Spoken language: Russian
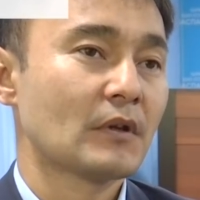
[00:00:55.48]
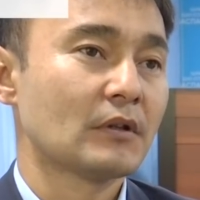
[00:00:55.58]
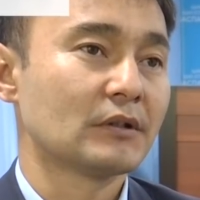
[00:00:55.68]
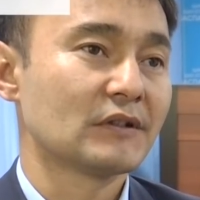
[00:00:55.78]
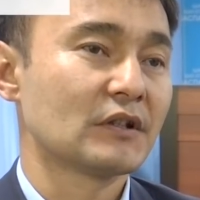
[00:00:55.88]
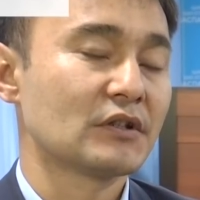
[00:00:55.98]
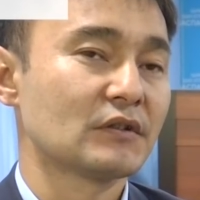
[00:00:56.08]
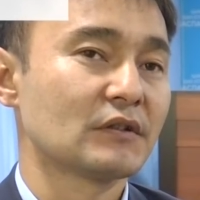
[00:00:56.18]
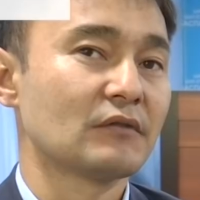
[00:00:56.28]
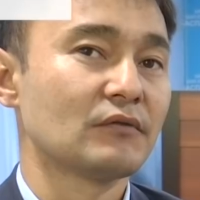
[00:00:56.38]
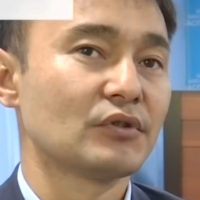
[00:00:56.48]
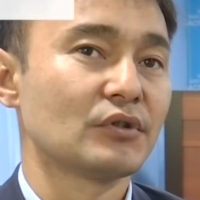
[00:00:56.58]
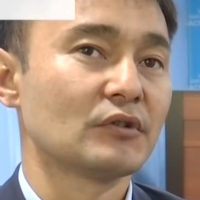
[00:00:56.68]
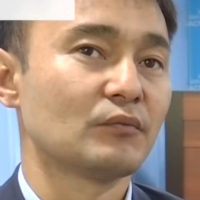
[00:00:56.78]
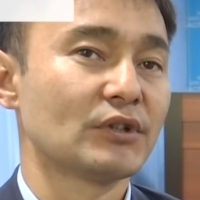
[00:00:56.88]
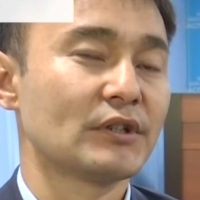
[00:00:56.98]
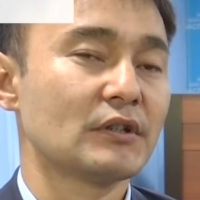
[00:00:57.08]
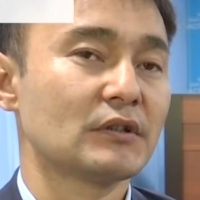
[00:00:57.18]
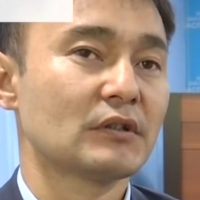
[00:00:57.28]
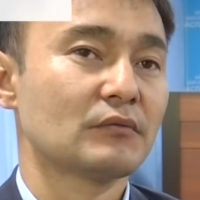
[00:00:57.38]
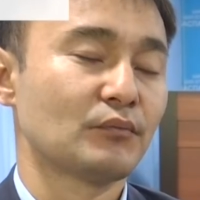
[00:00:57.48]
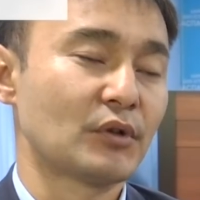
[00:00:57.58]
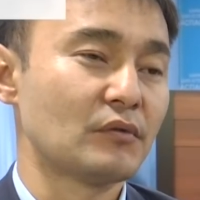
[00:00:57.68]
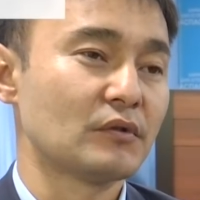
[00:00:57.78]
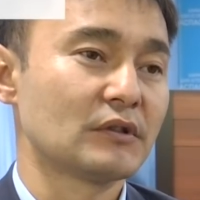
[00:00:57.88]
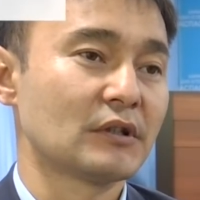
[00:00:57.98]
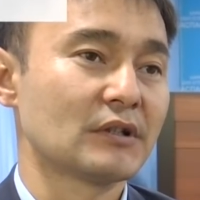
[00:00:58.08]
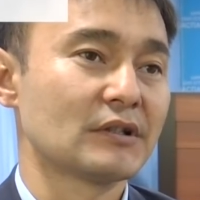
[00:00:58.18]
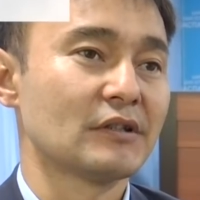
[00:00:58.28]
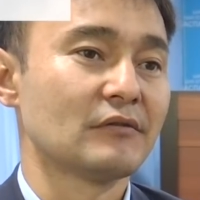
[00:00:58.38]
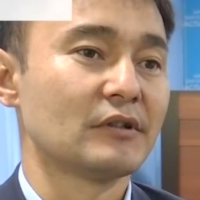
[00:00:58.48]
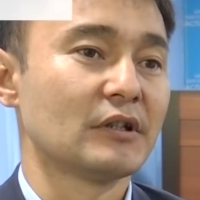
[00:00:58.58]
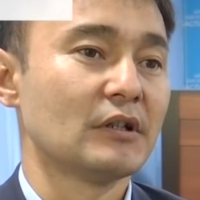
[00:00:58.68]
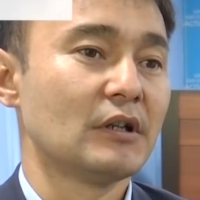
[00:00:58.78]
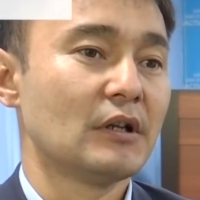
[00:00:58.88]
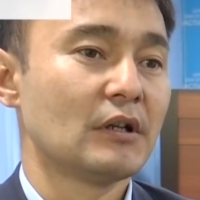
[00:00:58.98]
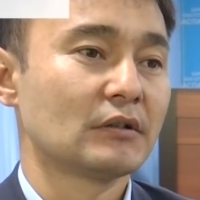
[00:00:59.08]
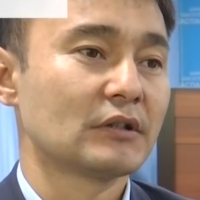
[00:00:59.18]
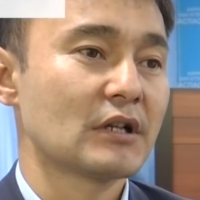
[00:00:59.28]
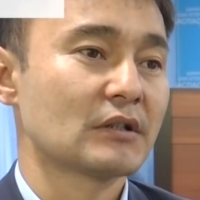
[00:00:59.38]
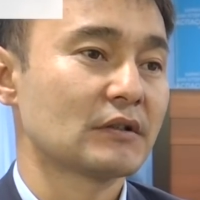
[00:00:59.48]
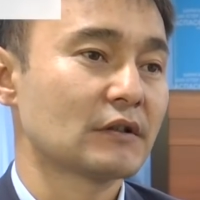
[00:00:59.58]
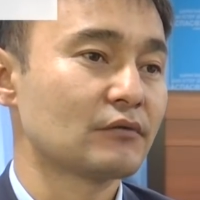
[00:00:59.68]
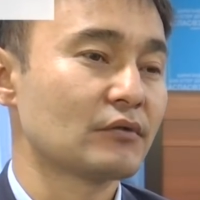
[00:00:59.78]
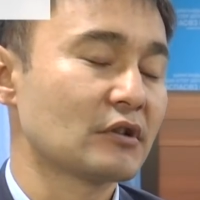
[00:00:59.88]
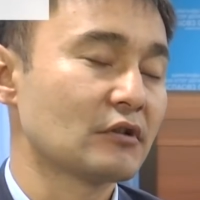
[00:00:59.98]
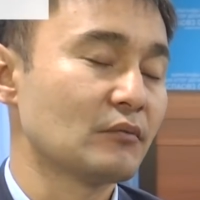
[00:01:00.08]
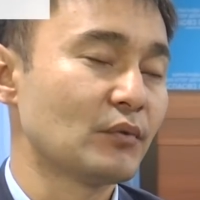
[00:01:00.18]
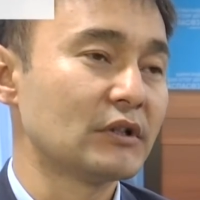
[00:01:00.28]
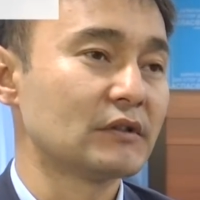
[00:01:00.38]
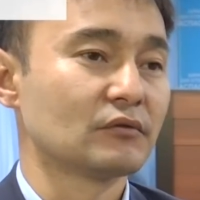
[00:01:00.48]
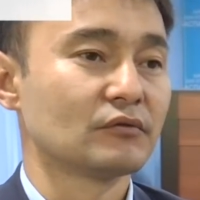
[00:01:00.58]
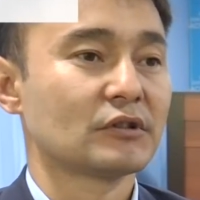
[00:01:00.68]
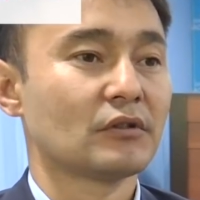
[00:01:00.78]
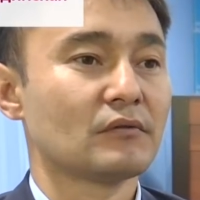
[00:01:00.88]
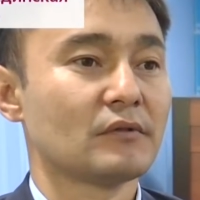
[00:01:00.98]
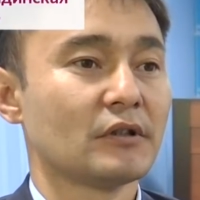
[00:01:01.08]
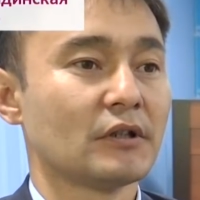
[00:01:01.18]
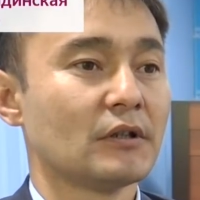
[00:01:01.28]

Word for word: Назначена соответствующая экспертиза, проводится расследование. Также сотрудниками полиции установлены